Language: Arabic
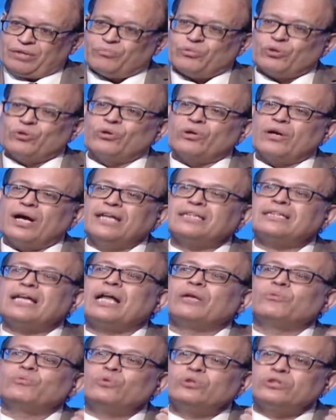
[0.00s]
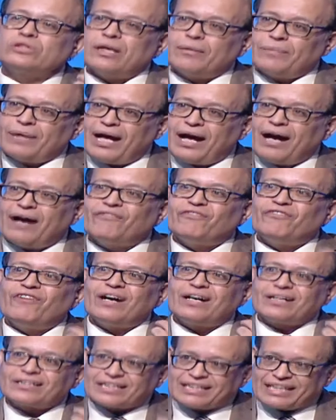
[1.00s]
بالجرعات الموصى بها
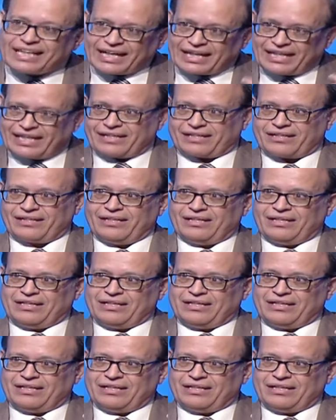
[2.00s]
فقط لا غير